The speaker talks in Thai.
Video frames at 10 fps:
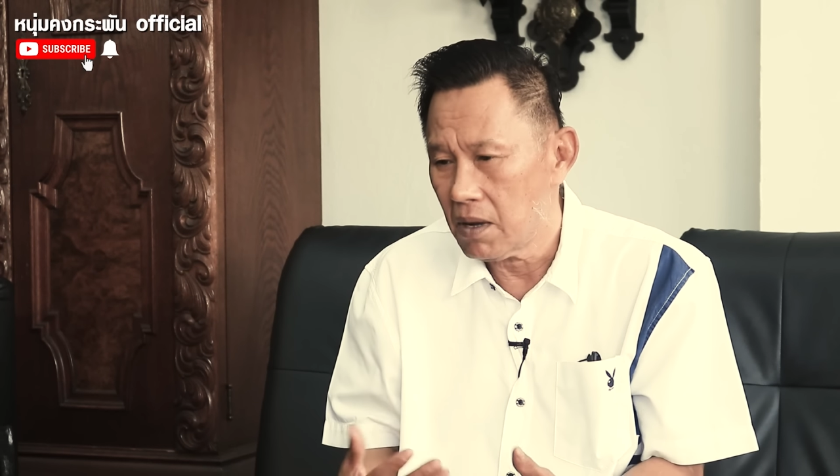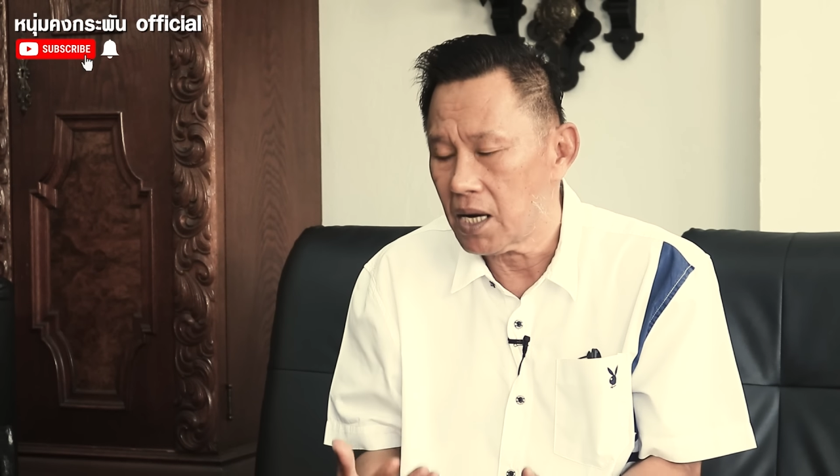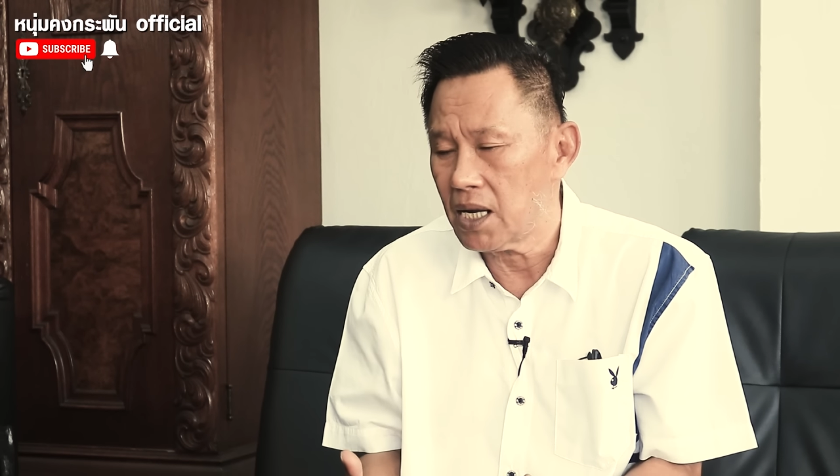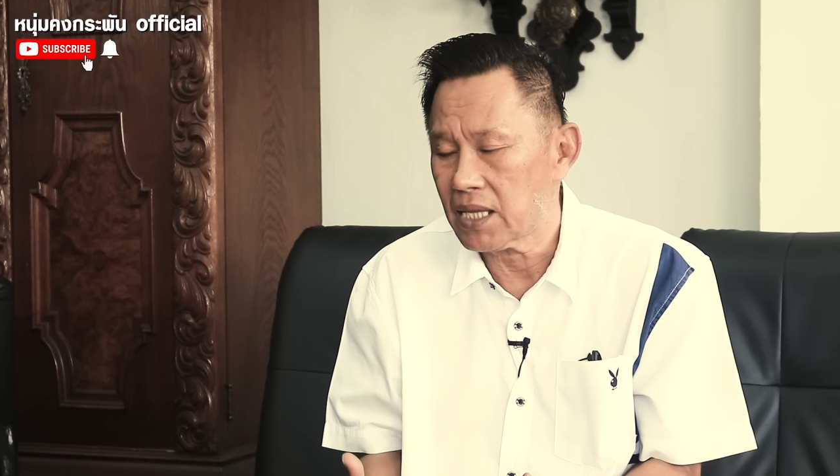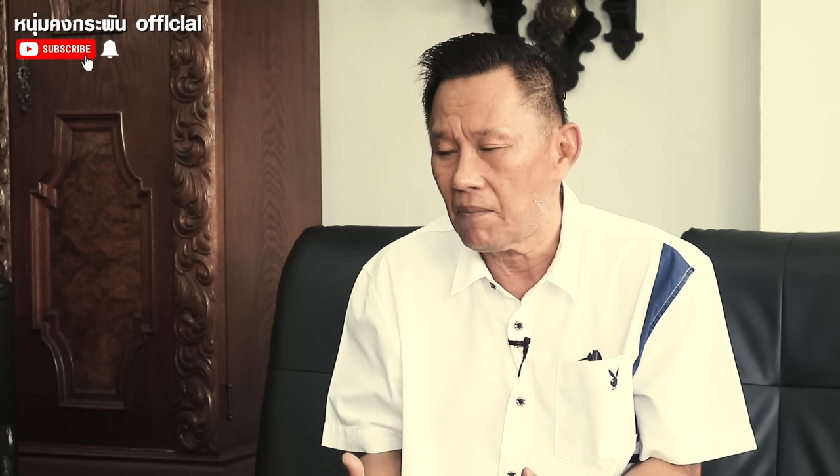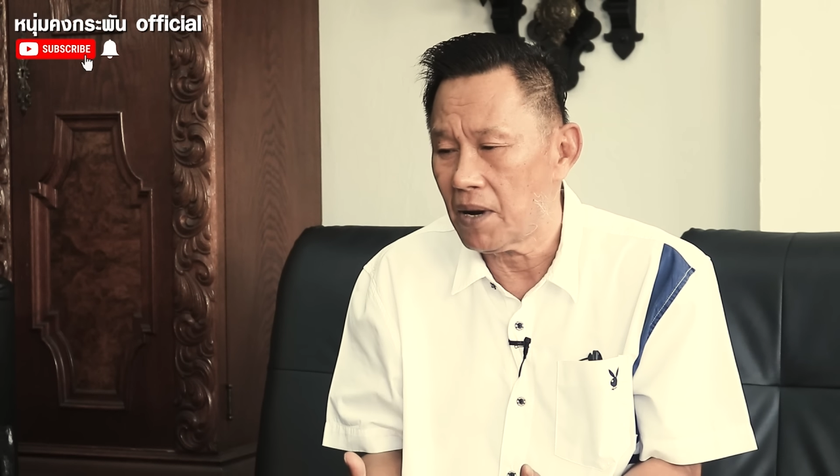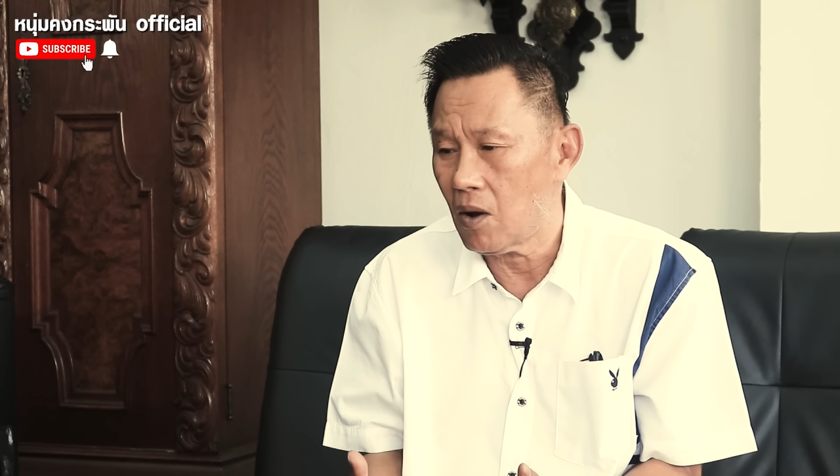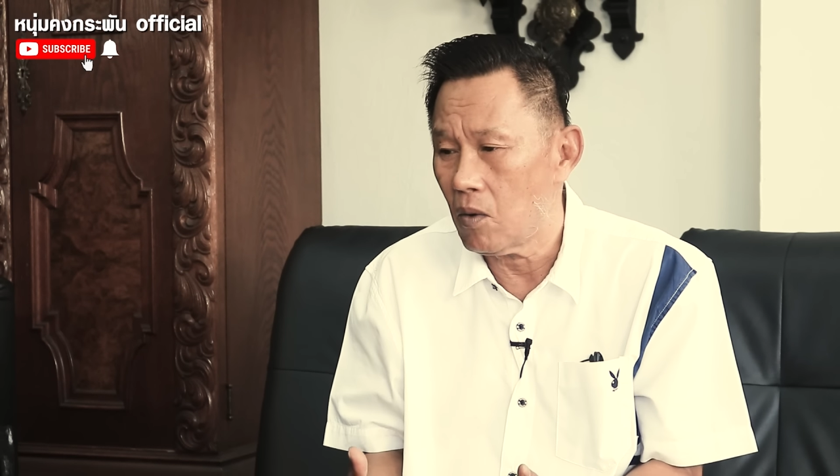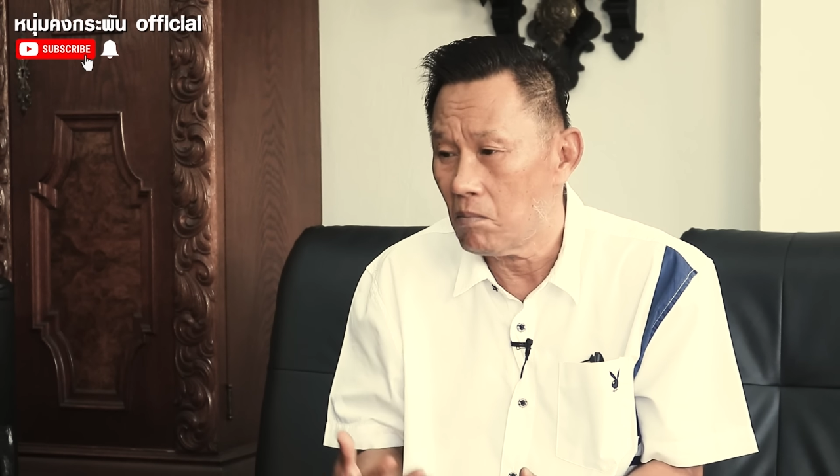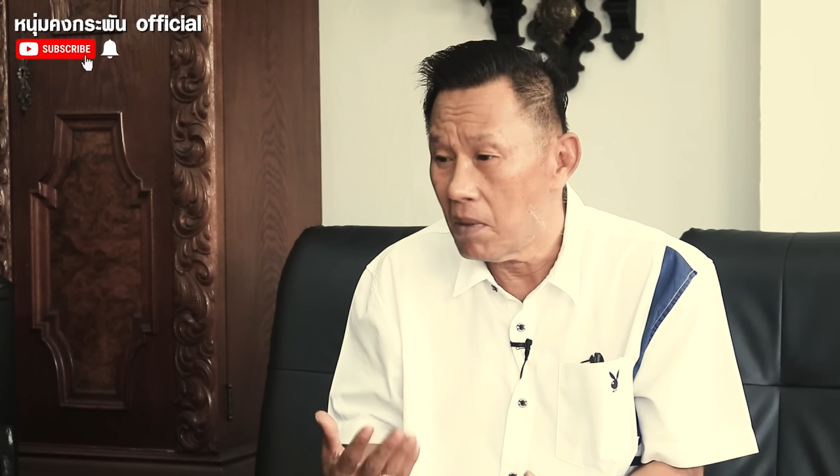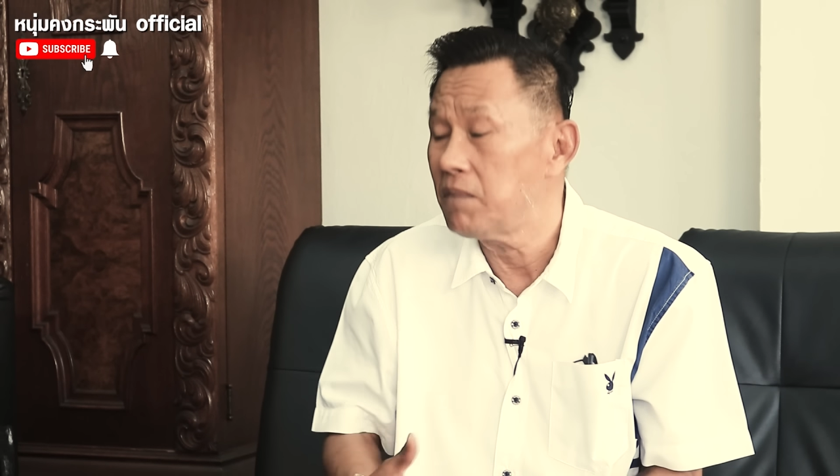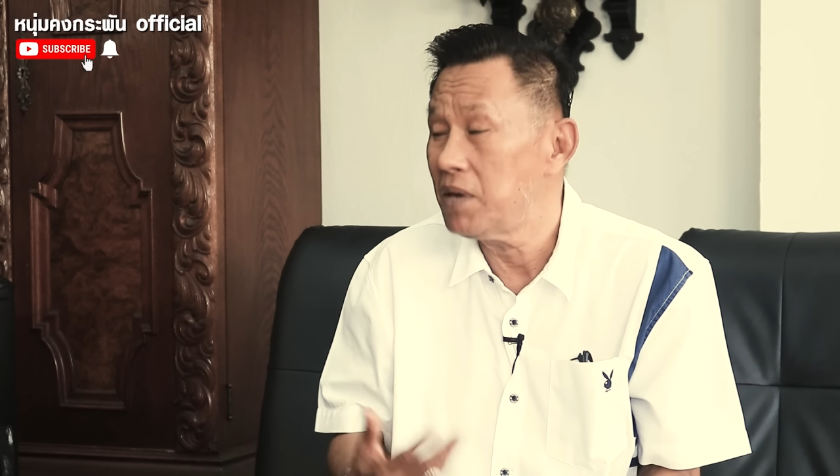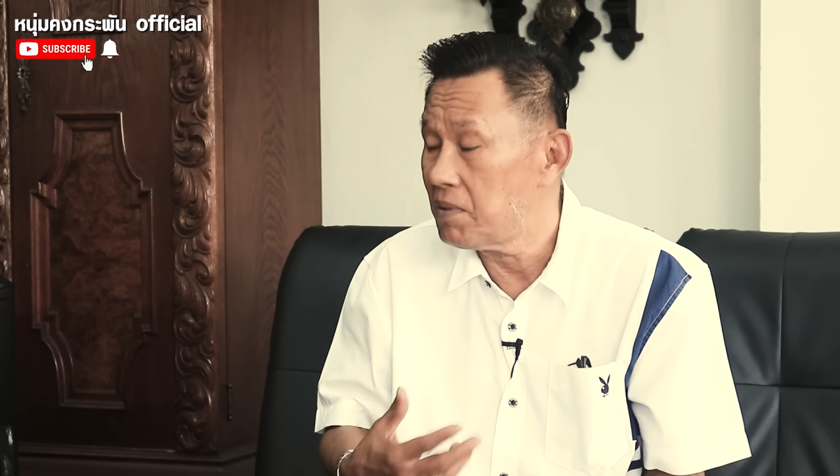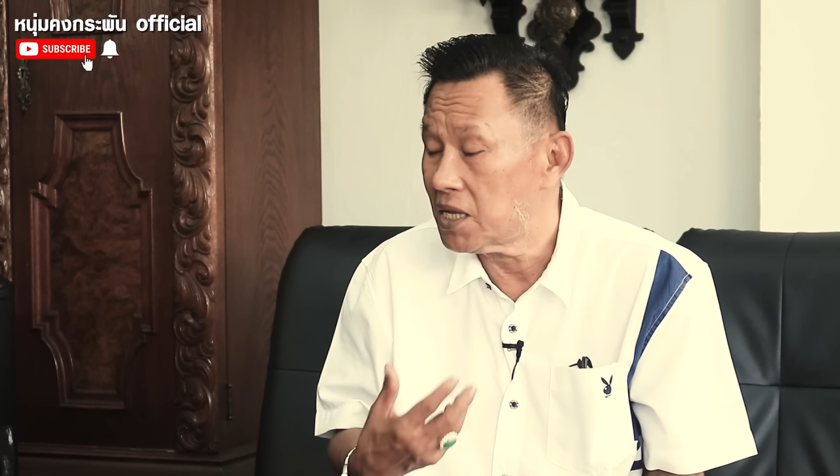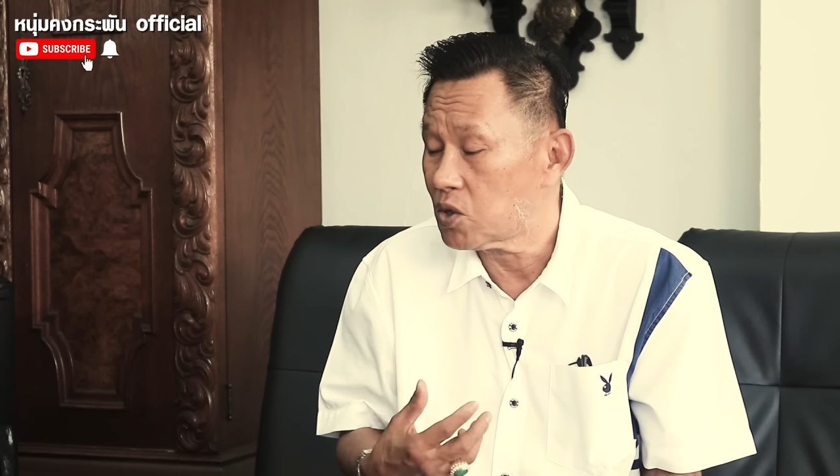มันก็เลยทำให้เราไม่
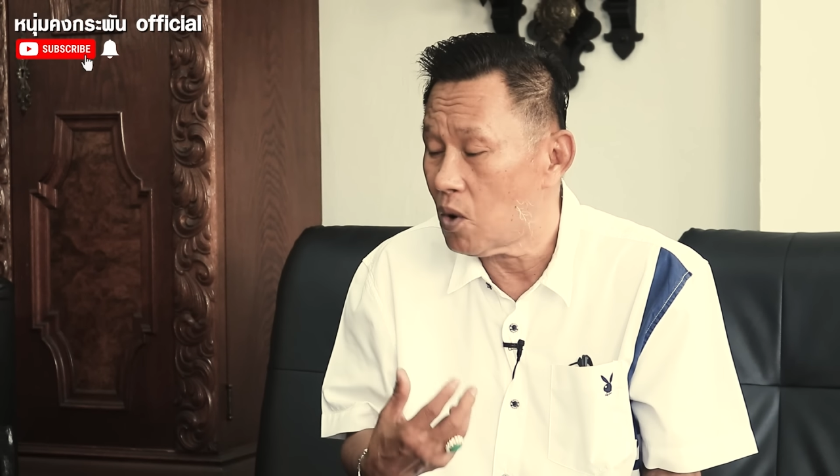มีเป็น